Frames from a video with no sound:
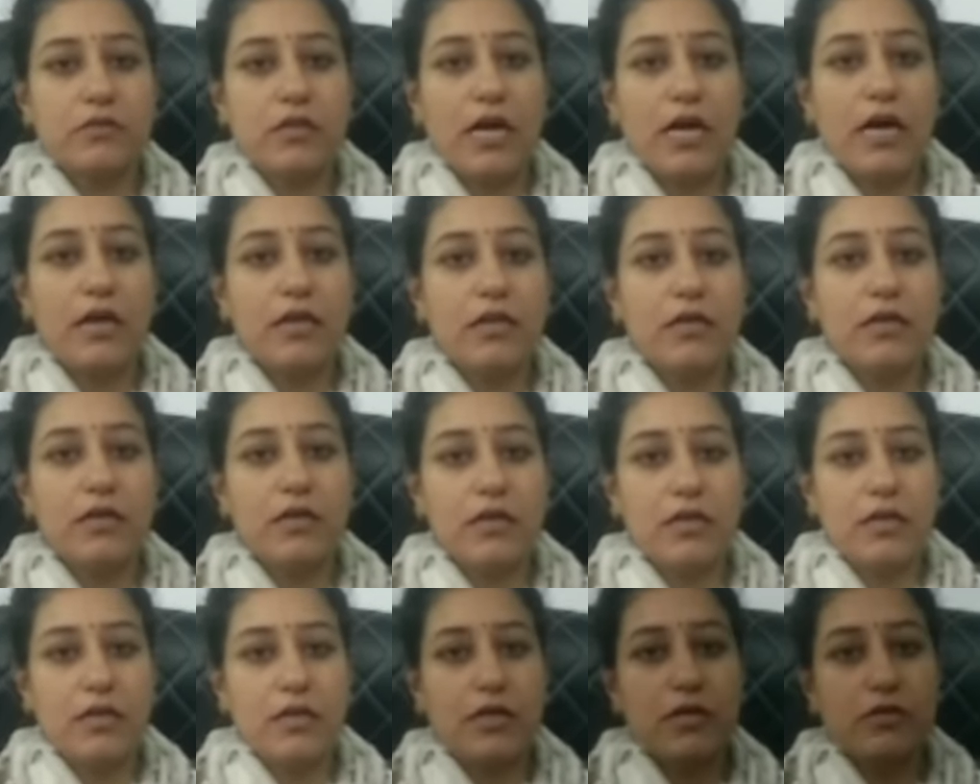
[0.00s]
थाना
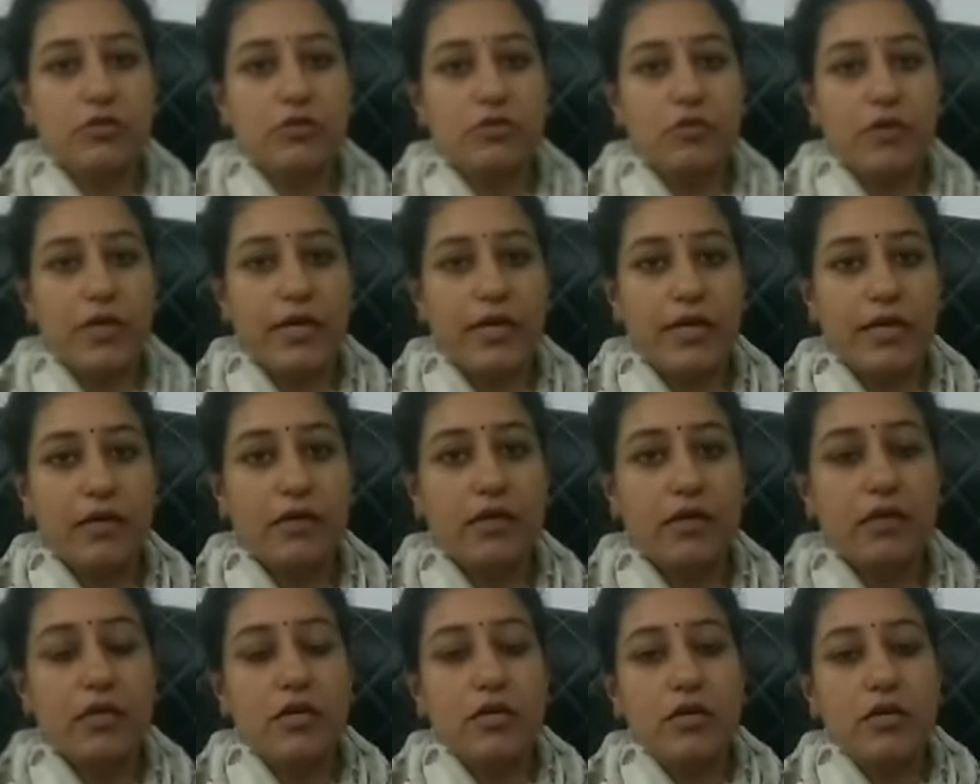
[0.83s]
हल्का जो है
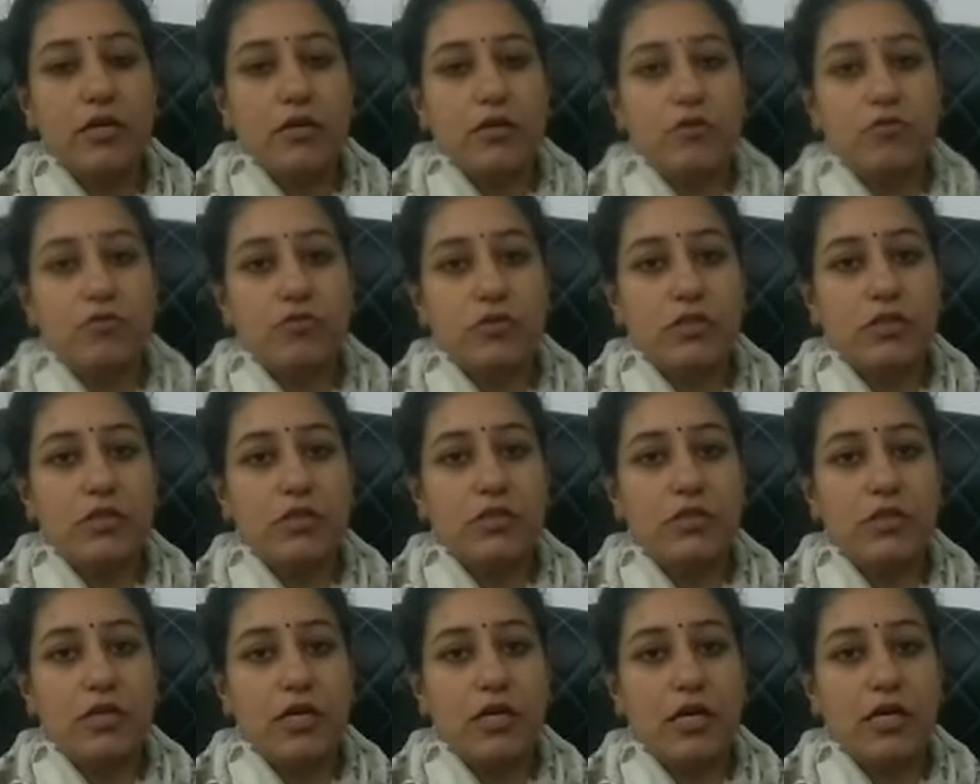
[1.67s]
उसके
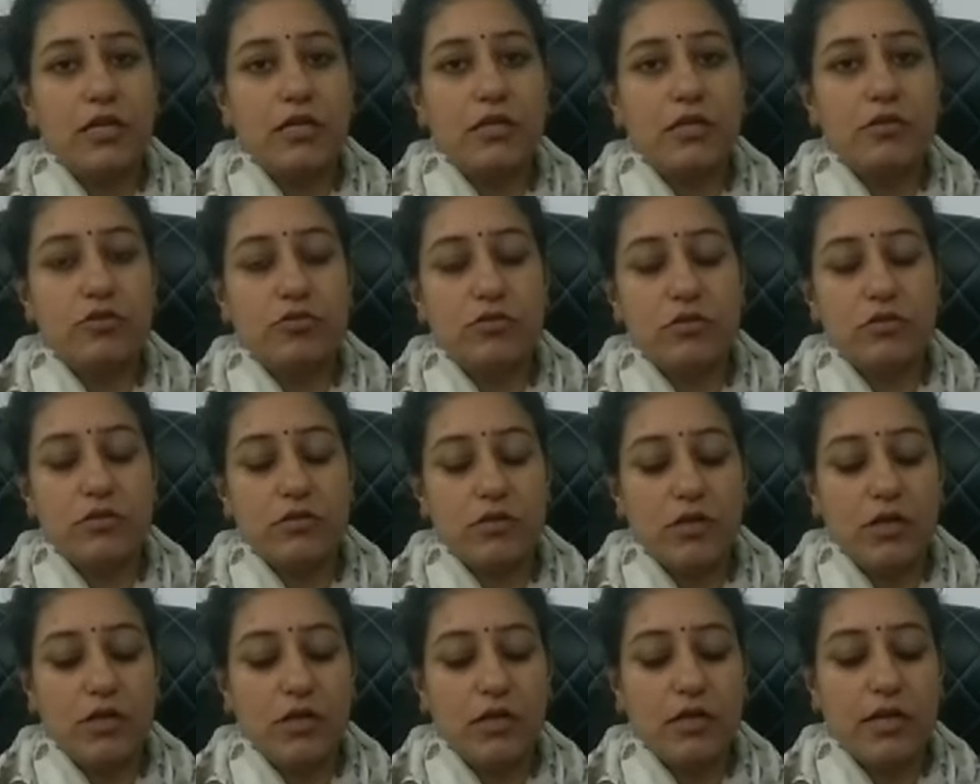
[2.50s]
अधिकारी जो
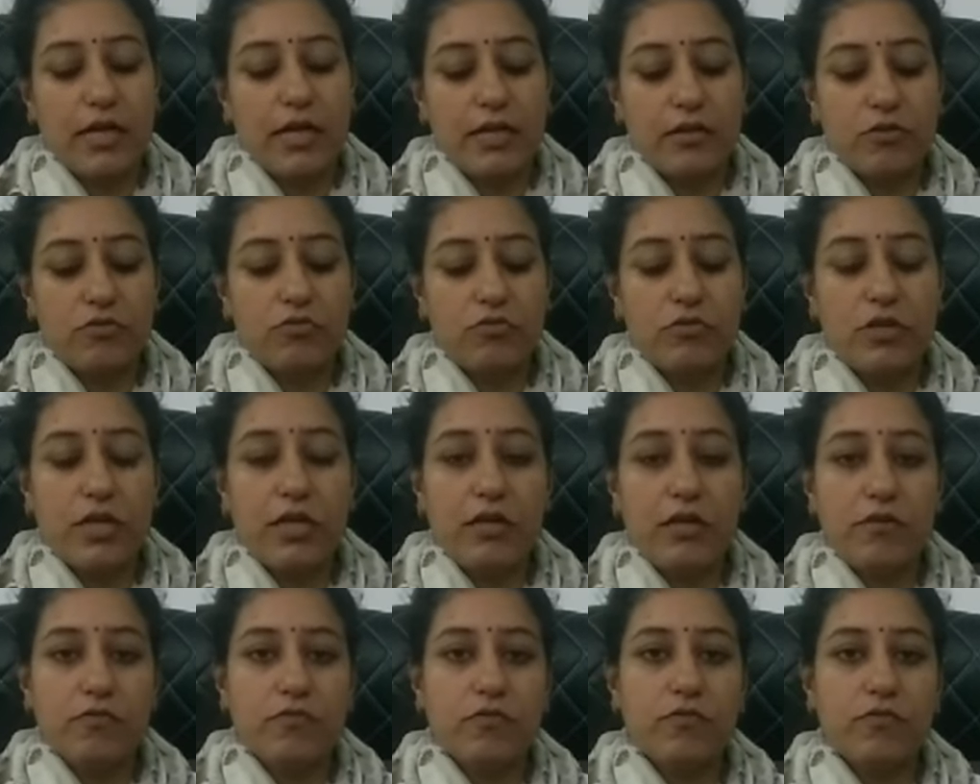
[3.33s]
रात को थे
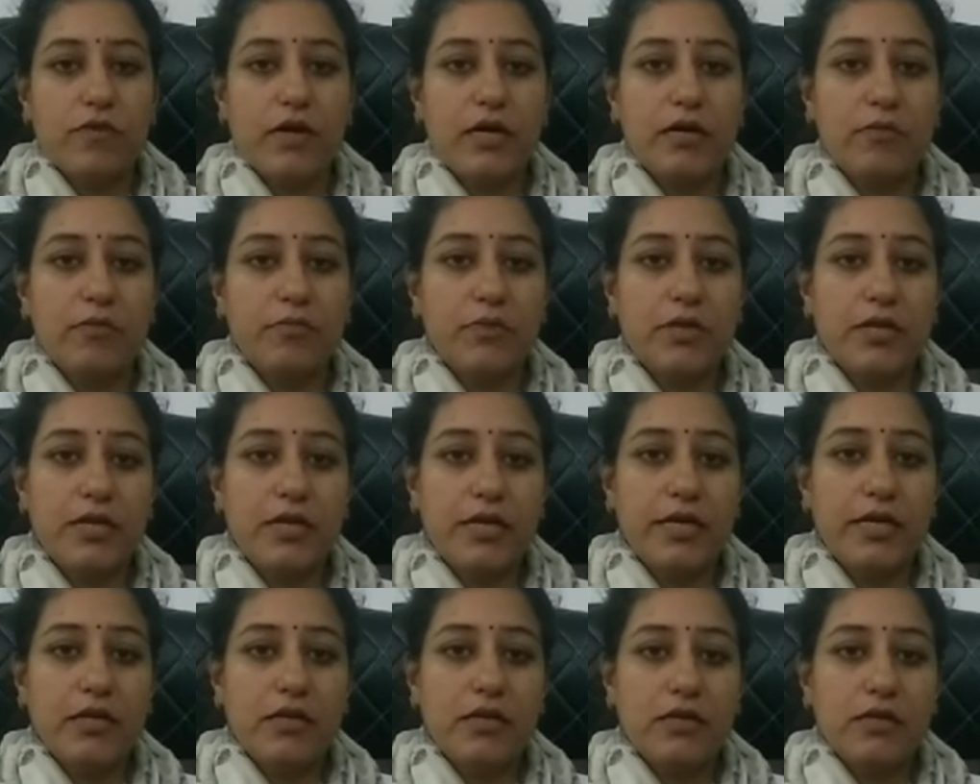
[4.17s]
वो वहाँ पर
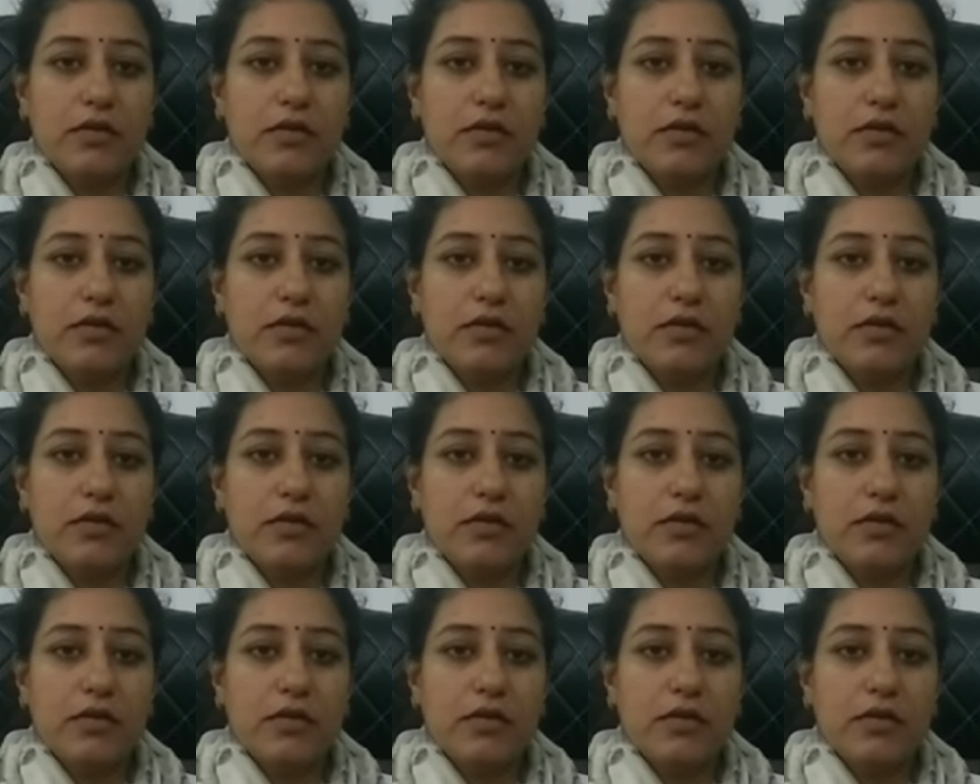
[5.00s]
गए